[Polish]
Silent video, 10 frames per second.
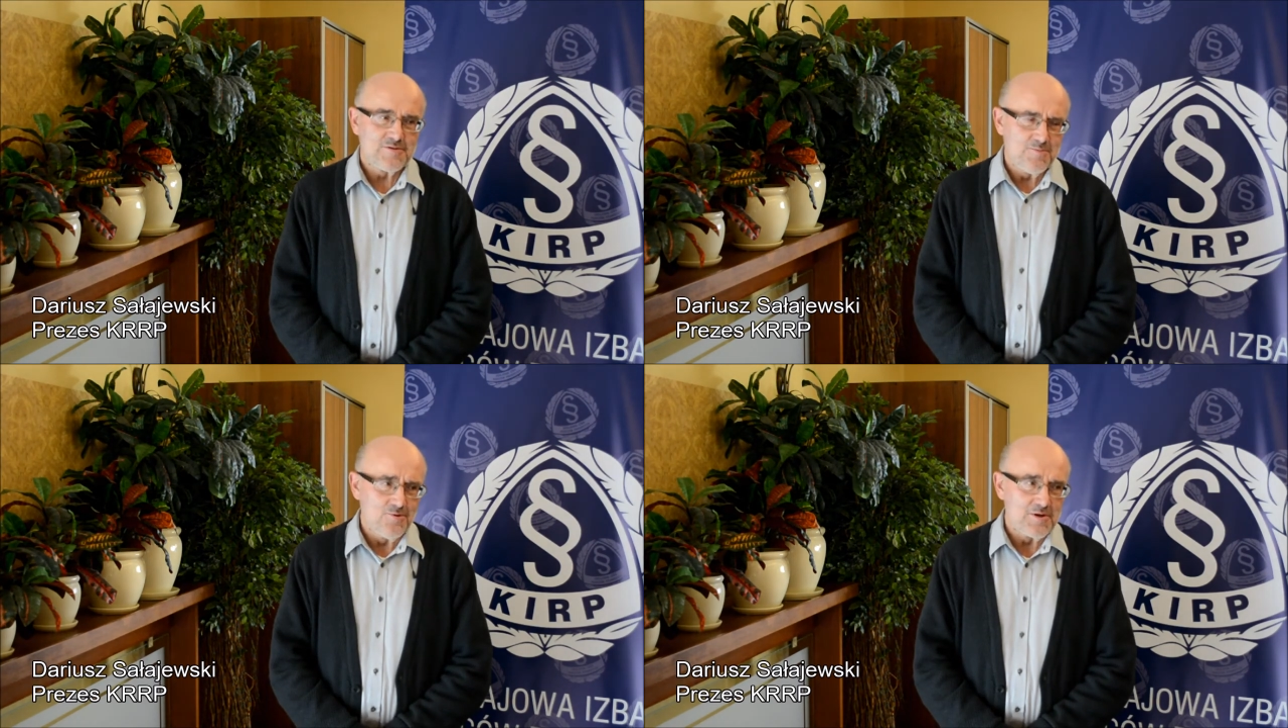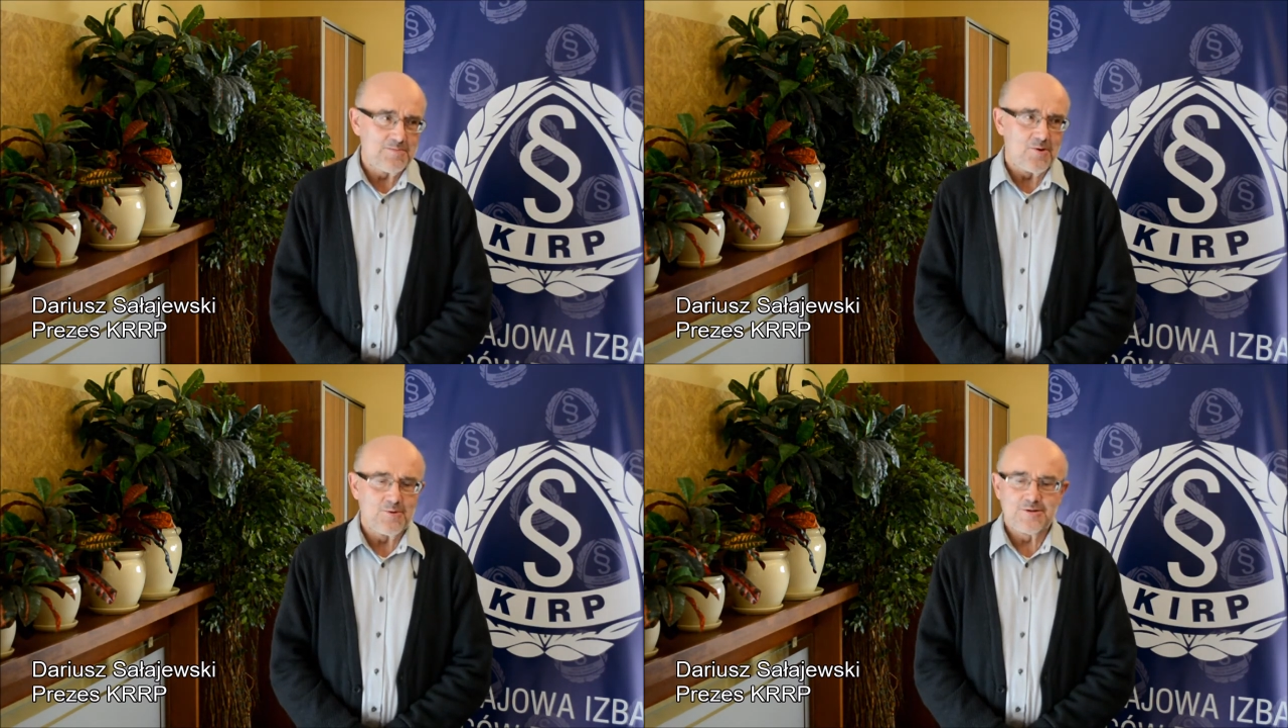wspólny
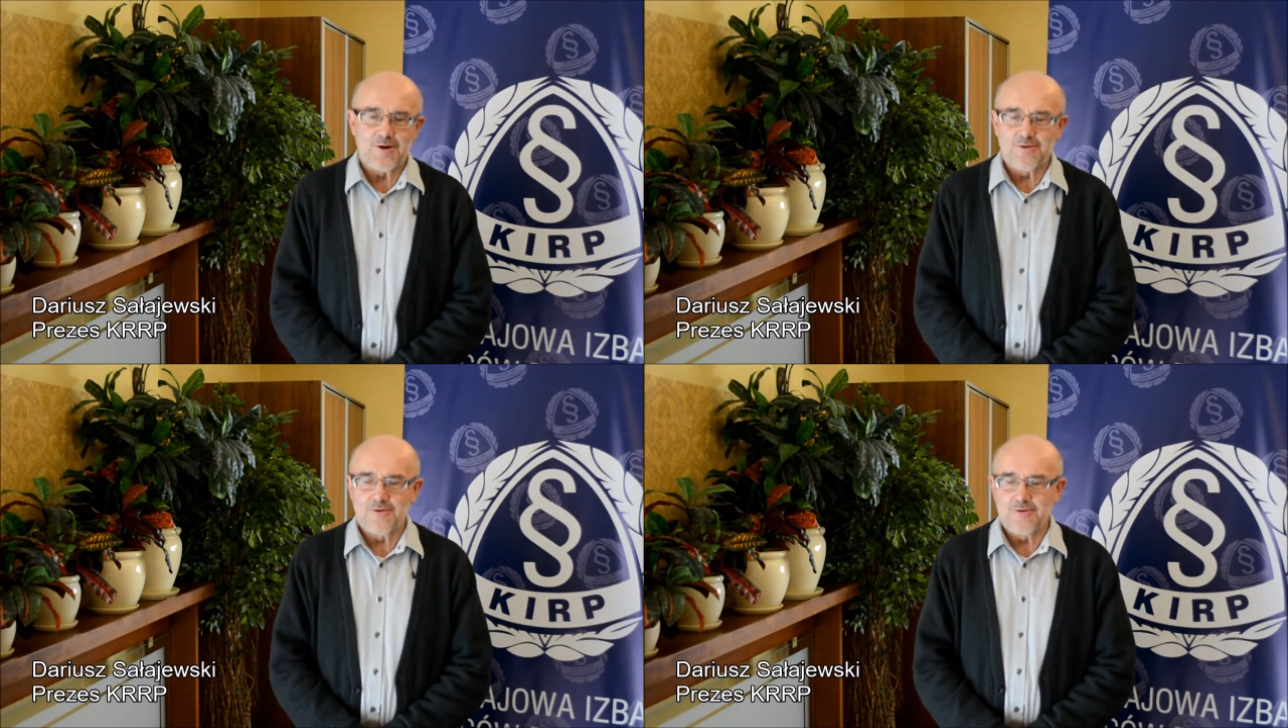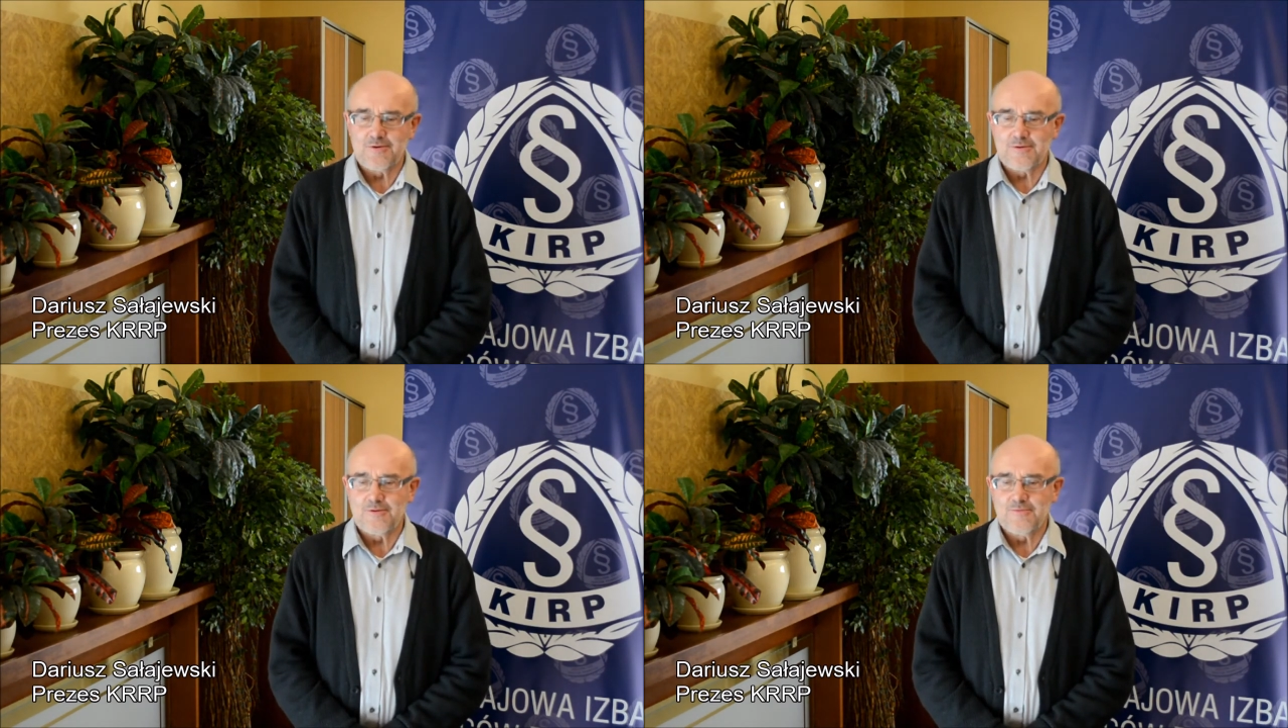pomysł od e,
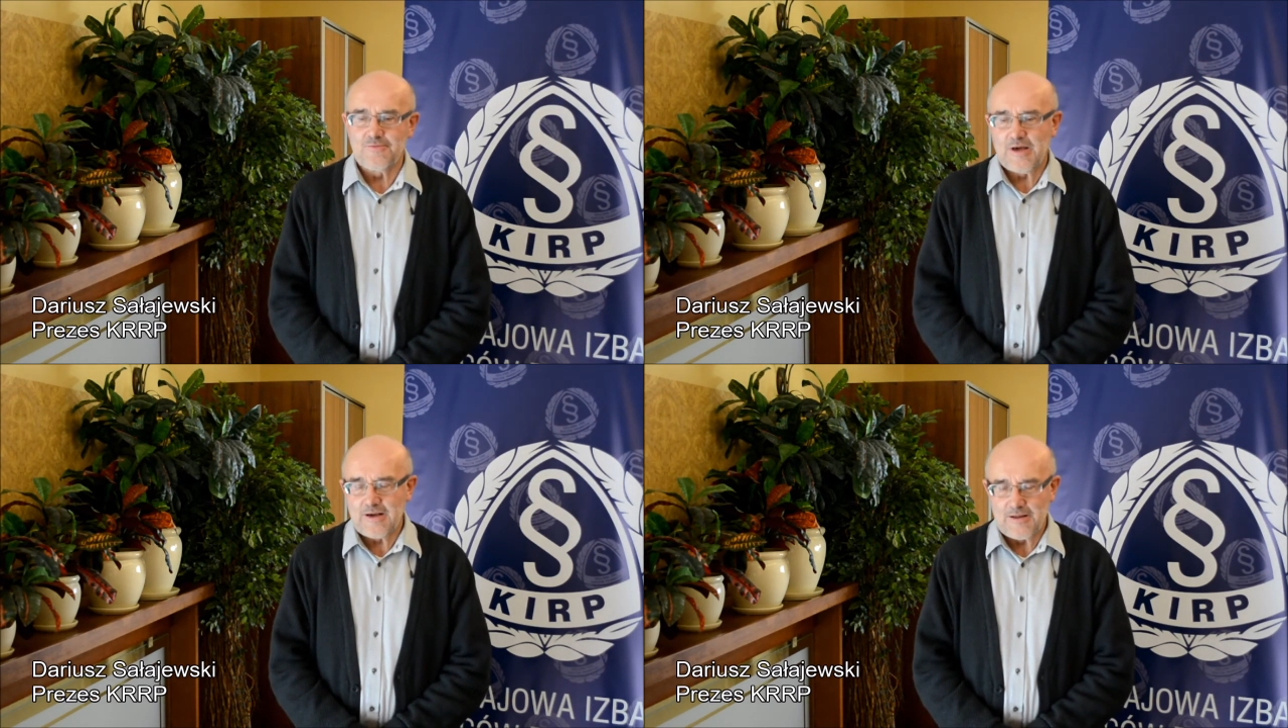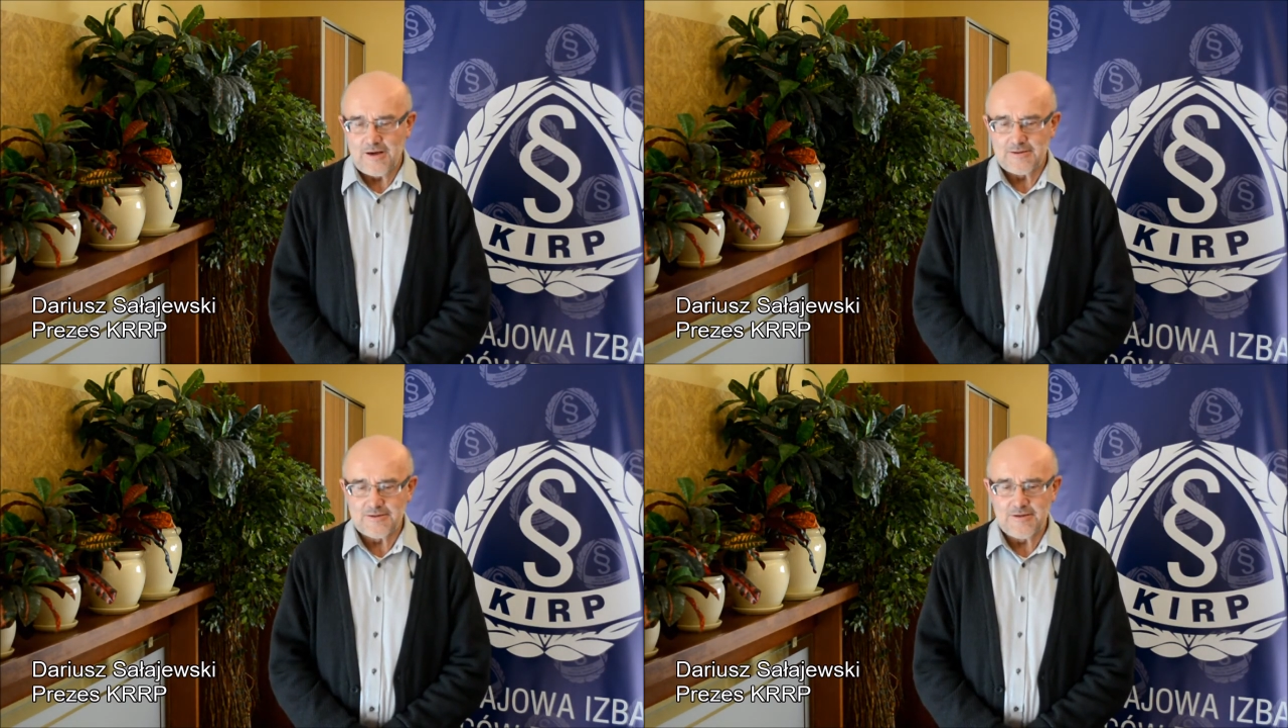tej
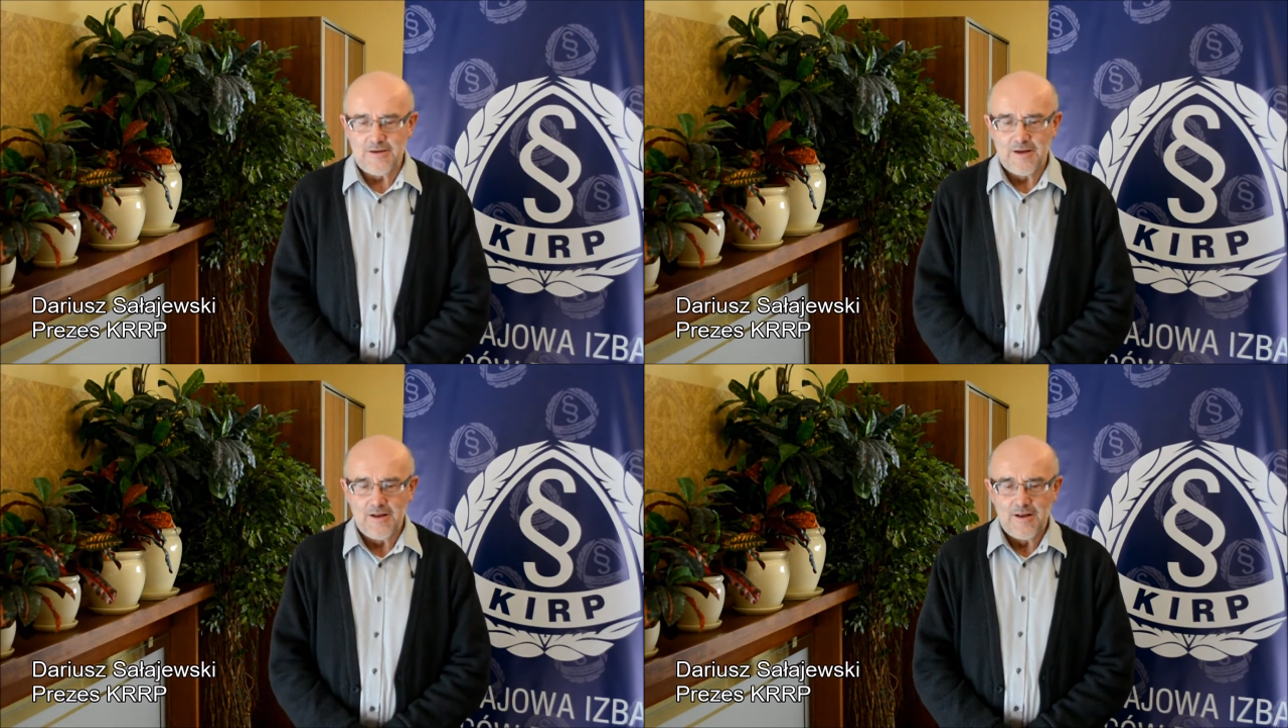kadencji,